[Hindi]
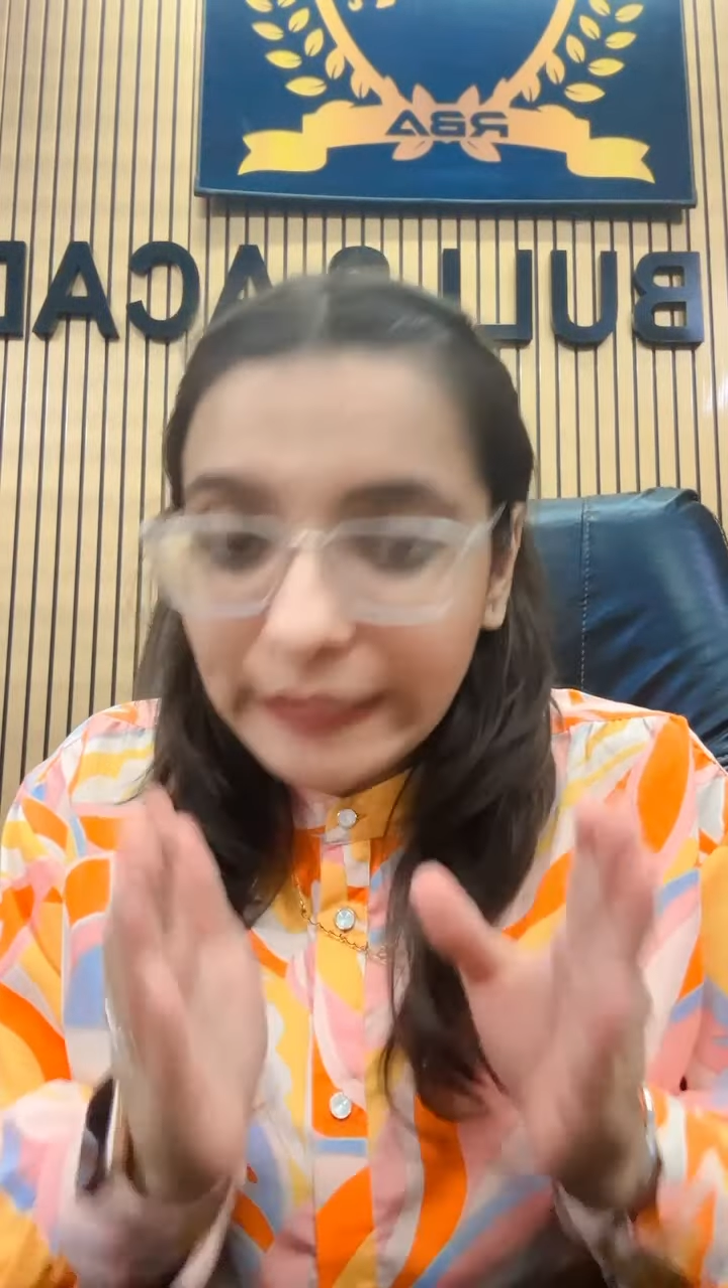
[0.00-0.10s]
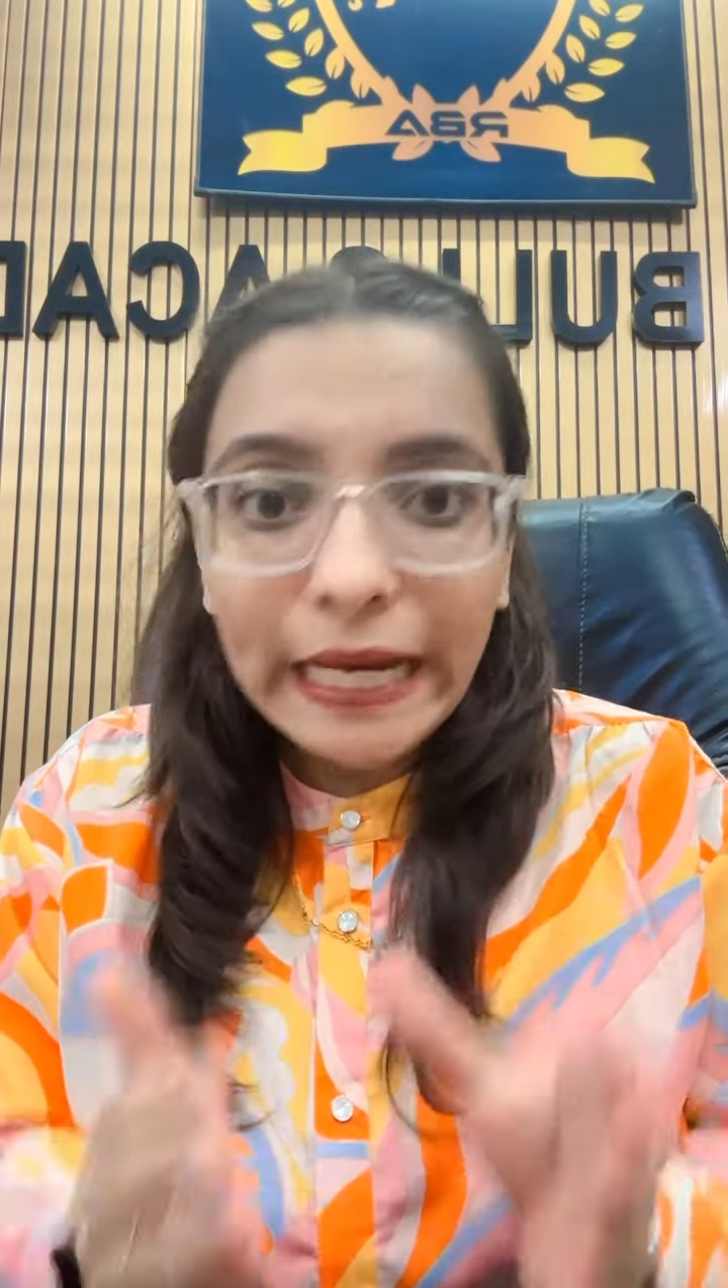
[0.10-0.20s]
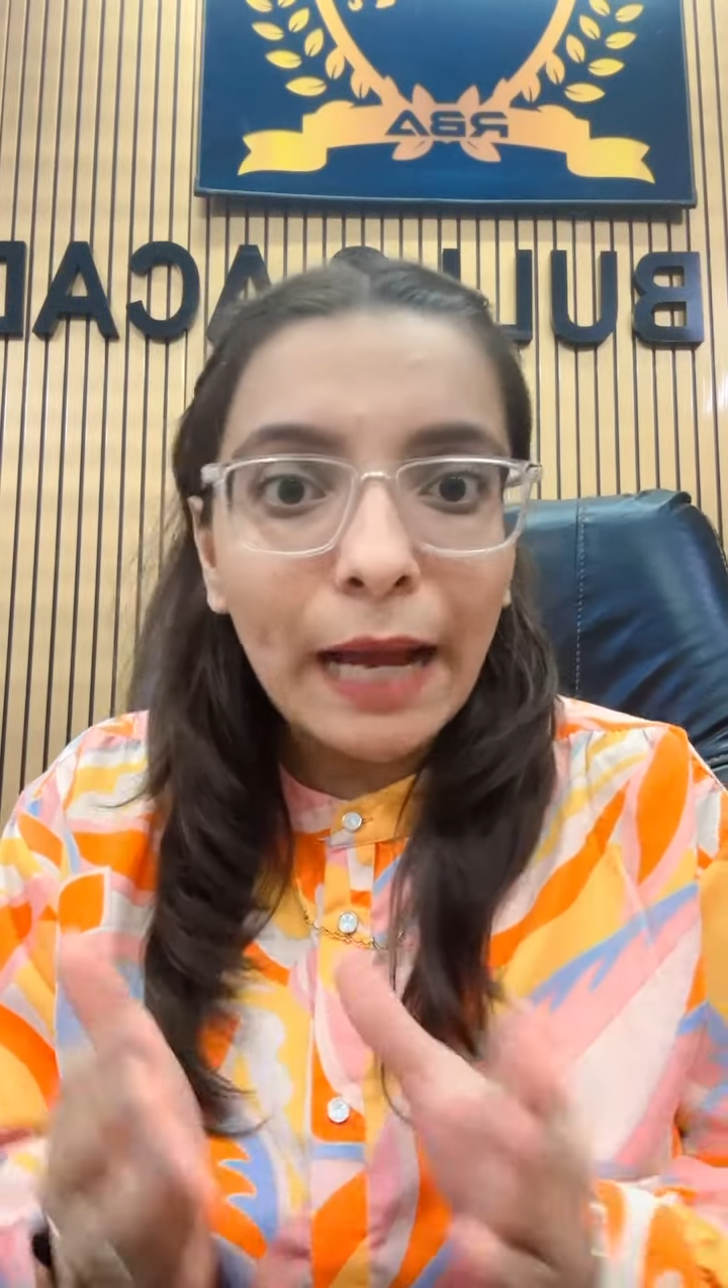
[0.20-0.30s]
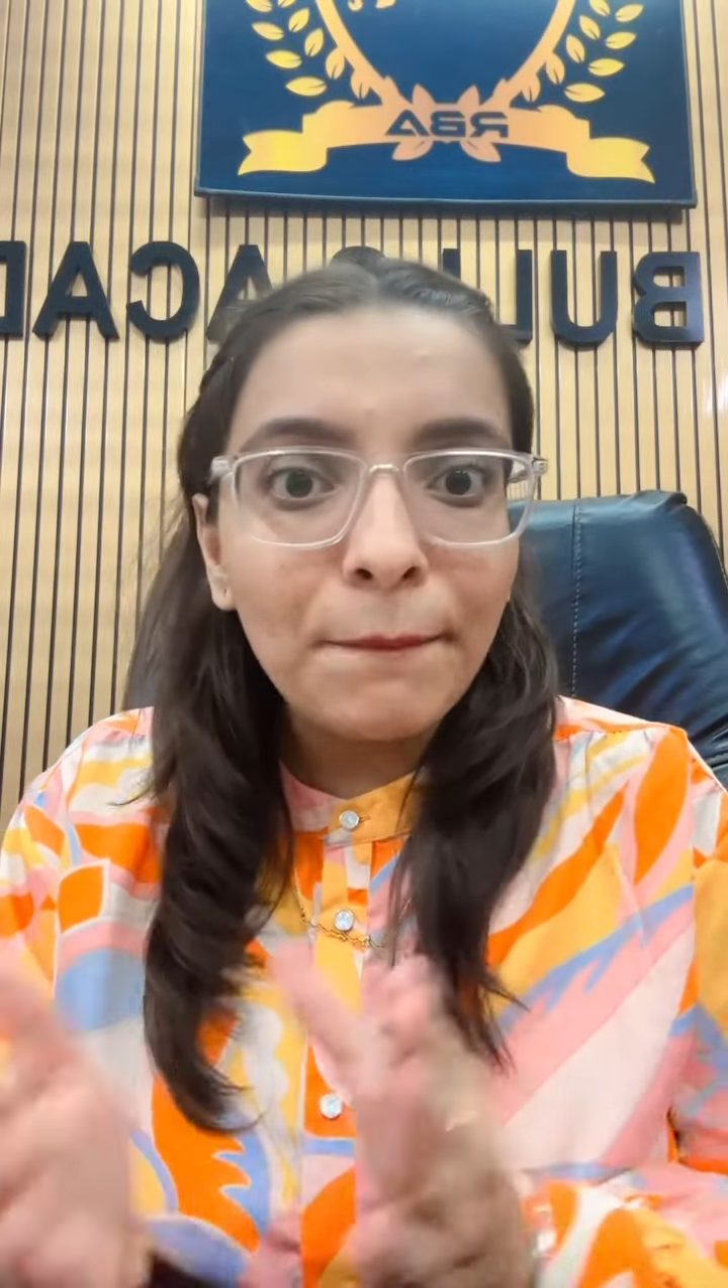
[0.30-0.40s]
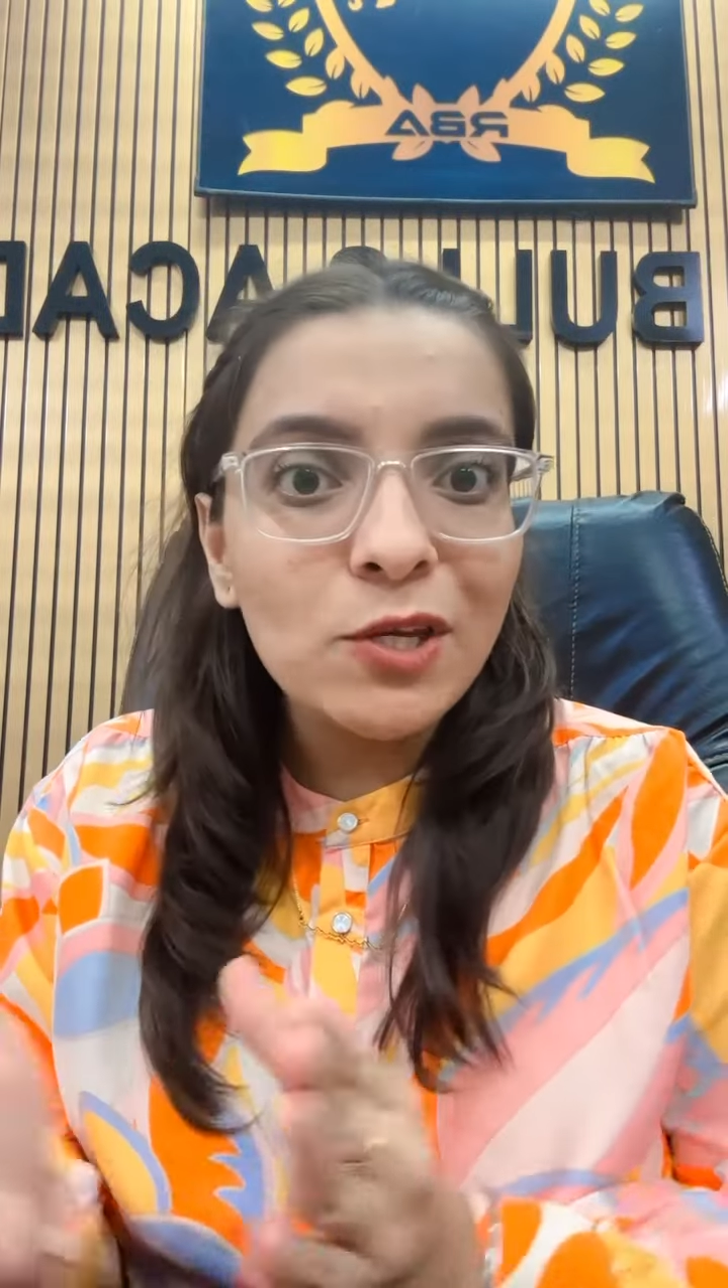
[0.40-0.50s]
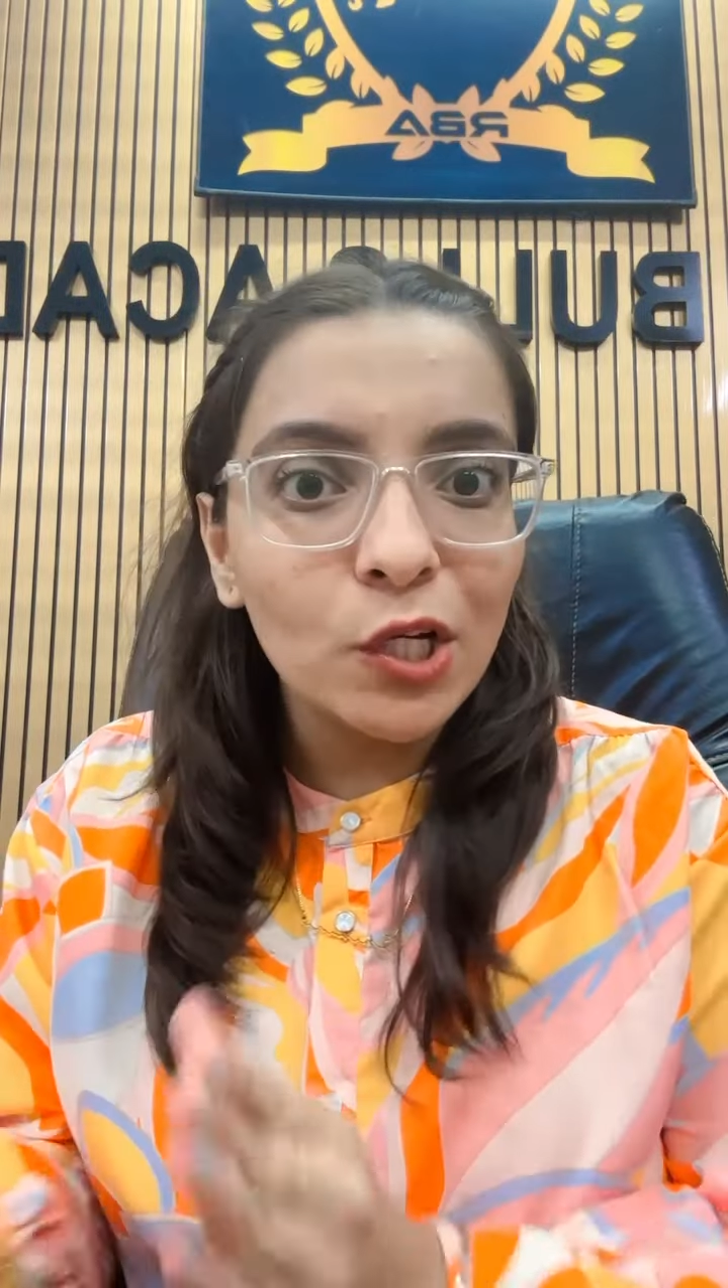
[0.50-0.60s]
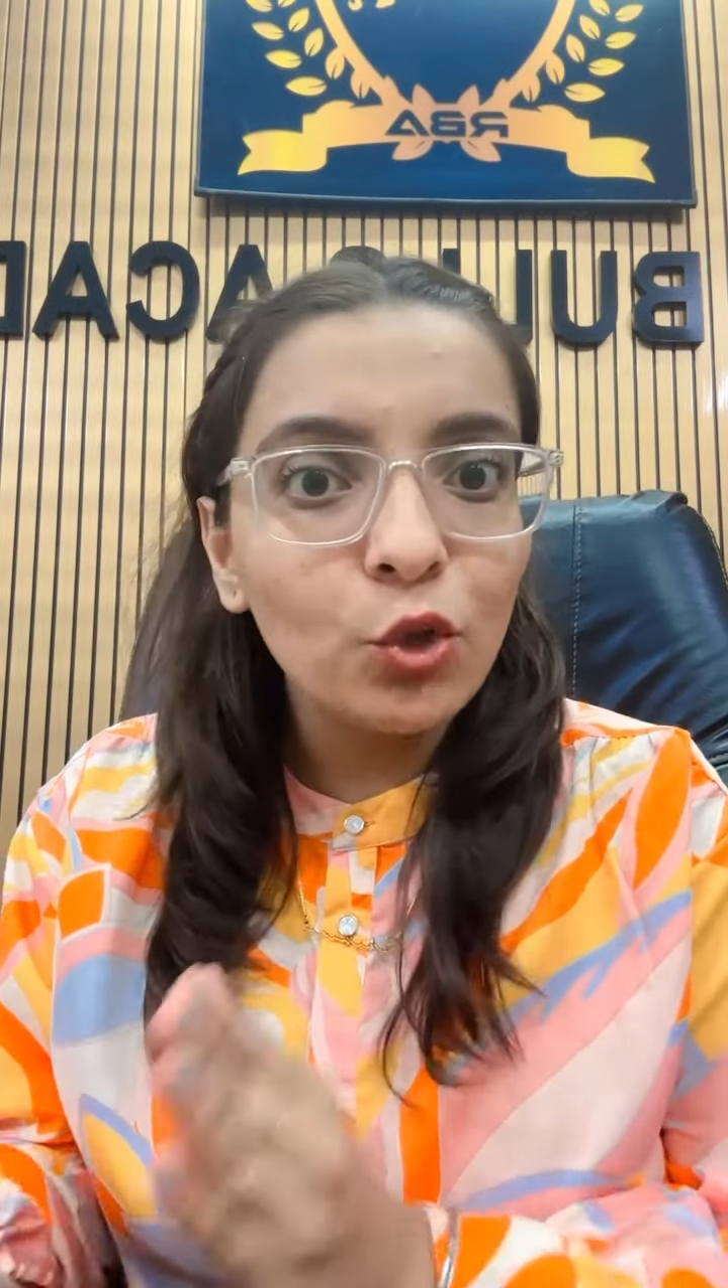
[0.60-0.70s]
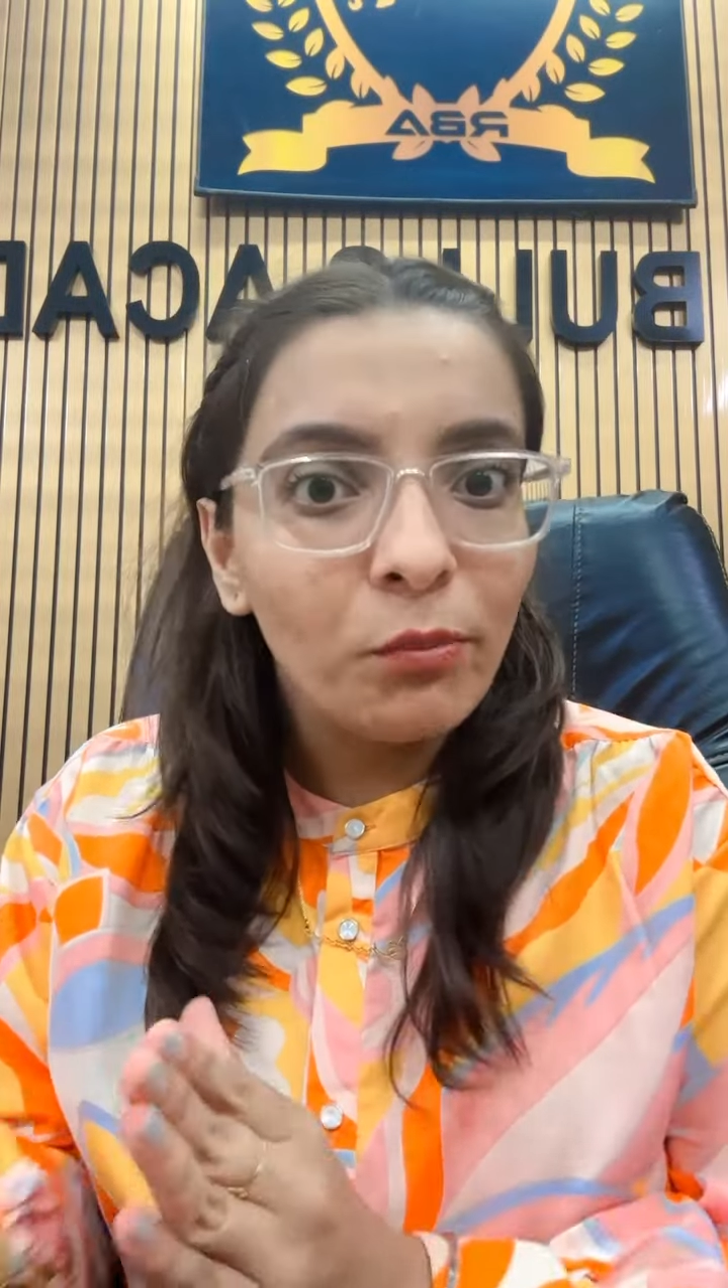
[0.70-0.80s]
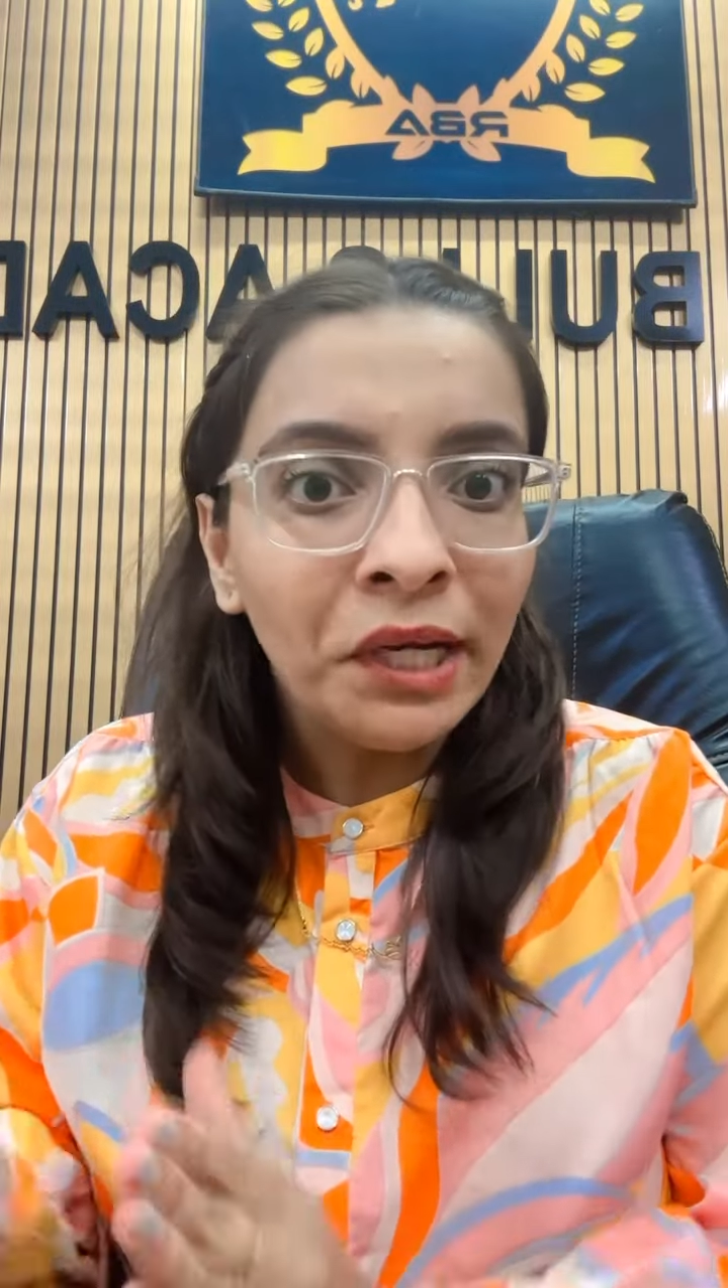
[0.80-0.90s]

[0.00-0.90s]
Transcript: या पिछले दो